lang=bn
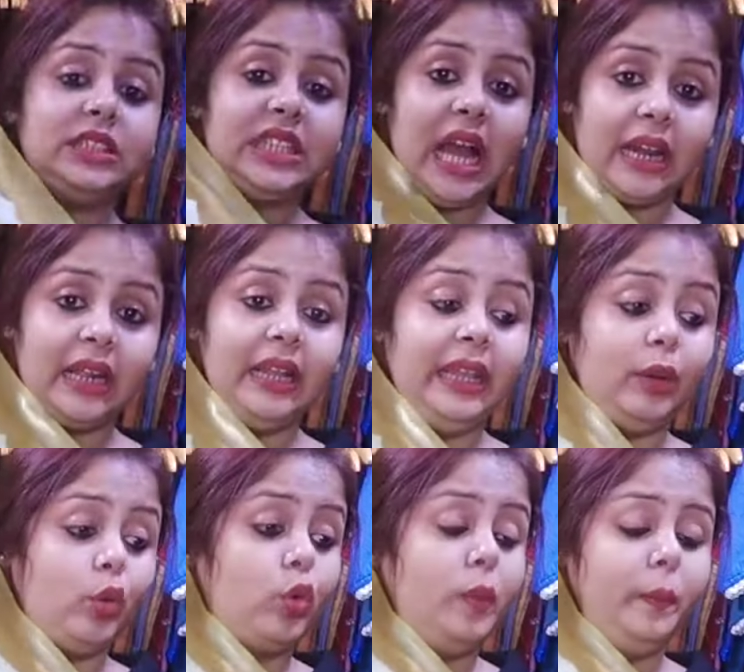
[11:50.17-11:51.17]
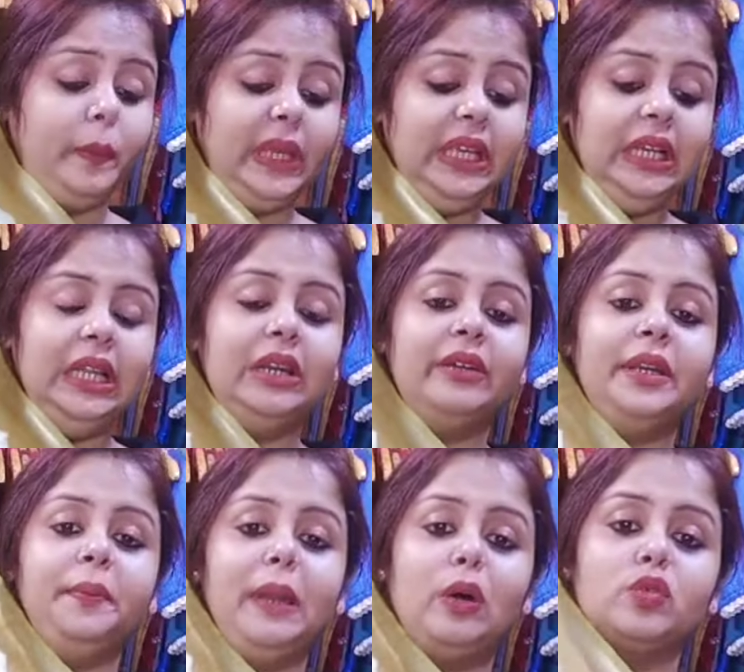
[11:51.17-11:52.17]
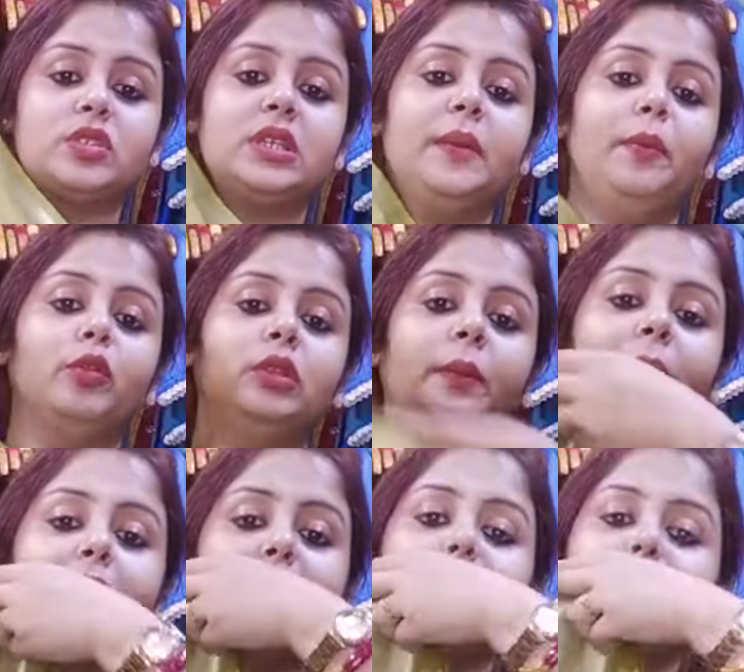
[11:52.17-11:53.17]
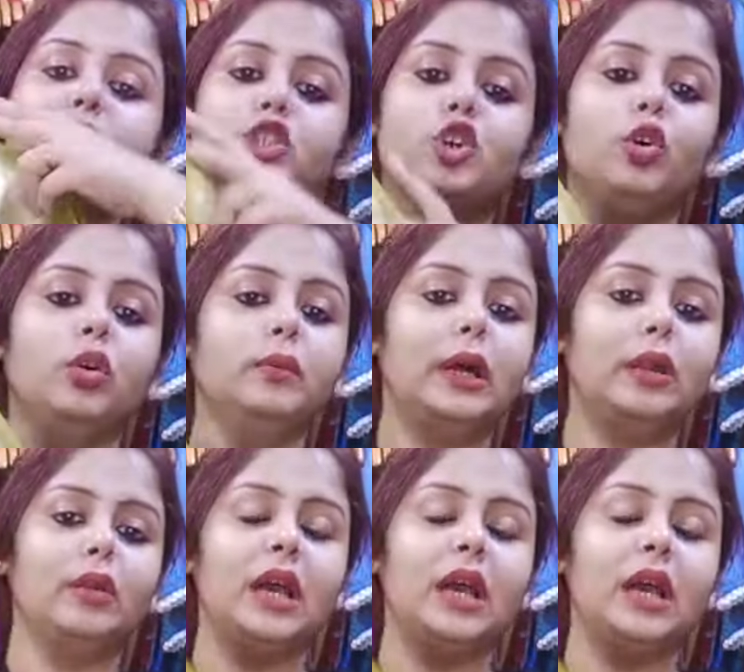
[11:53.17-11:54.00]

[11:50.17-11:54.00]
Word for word: ছাড়া এরকম পিঙ্ক কালারের ব্লাউজ দিয়ে পরতে পারেন ভীষণ ভালো